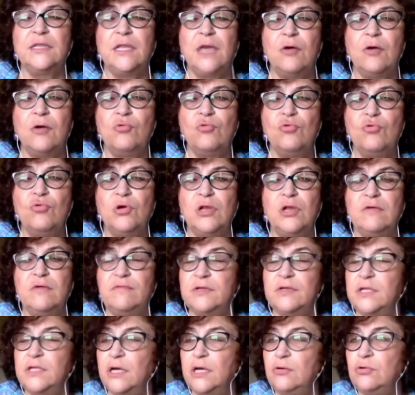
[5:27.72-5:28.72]
на
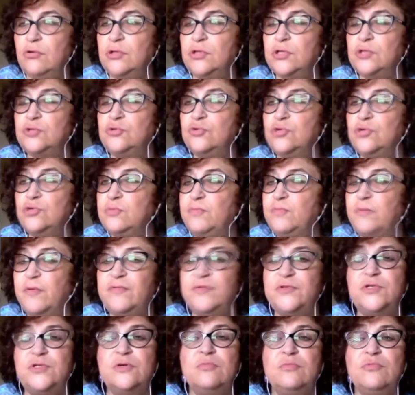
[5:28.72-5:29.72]
углеводороды, судя по
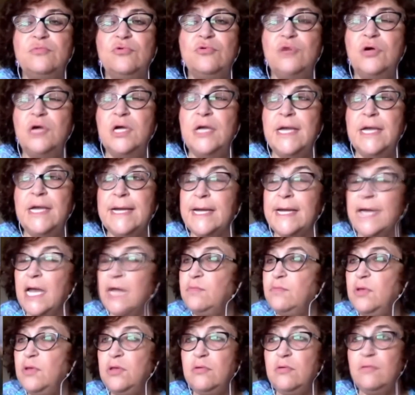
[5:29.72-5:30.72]
всему,
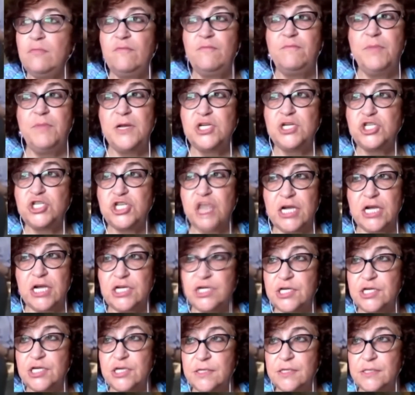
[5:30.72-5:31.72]
как минимум в
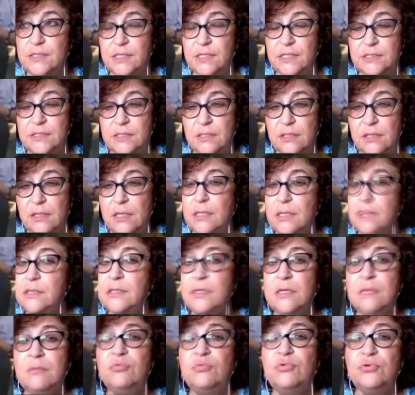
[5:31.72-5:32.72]
ближайшие 10 лет
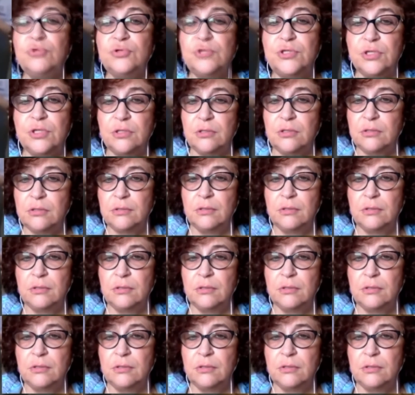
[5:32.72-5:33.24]
не будет.